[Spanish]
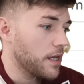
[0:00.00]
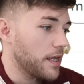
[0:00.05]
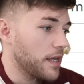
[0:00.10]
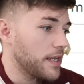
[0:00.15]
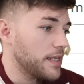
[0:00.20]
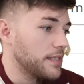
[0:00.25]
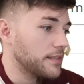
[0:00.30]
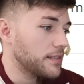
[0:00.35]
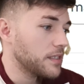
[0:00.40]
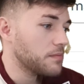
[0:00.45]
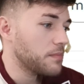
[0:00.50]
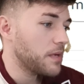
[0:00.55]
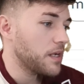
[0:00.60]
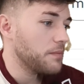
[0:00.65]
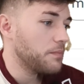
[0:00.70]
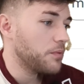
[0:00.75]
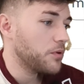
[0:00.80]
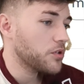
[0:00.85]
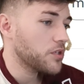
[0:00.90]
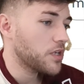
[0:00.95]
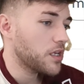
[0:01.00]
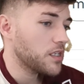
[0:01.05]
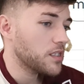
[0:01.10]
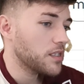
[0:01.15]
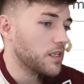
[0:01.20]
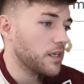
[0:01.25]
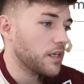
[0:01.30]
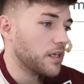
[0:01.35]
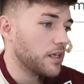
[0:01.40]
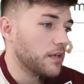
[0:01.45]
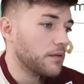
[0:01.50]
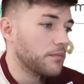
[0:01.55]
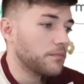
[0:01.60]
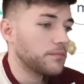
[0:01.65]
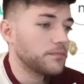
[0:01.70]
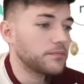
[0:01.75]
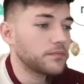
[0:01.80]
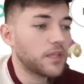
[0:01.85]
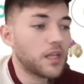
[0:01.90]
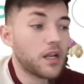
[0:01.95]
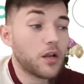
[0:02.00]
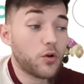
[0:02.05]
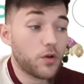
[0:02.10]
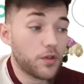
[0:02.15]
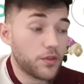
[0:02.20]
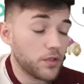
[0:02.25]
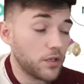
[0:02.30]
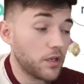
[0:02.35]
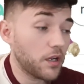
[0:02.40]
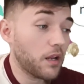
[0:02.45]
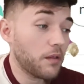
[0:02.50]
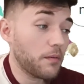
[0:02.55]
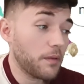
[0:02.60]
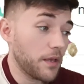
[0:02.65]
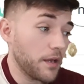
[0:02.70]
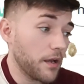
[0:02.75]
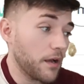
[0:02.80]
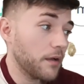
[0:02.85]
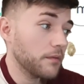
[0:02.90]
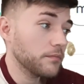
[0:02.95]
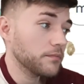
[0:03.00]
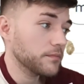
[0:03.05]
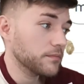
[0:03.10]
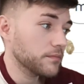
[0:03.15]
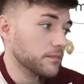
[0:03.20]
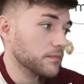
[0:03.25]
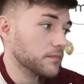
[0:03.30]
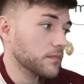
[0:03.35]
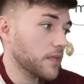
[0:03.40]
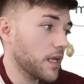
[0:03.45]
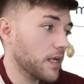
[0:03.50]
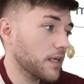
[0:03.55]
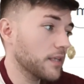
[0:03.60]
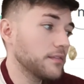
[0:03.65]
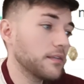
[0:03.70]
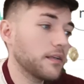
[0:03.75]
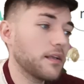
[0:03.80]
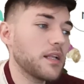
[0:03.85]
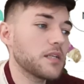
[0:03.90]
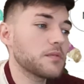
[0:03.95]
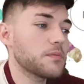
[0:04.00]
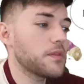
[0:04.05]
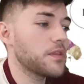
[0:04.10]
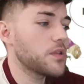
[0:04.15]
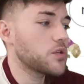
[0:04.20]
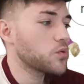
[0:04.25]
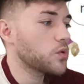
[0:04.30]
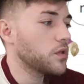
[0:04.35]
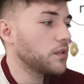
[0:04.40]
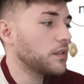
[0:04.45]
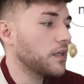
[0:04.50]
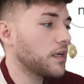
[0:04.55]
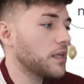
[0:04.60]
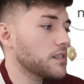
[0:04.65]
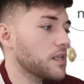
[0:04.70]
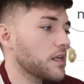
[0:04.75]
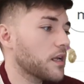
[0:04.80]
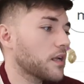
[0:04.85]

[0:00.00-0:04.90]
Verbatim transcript: Estas mariposas de, la colección RDA, hay gente que las vende sueltas, hay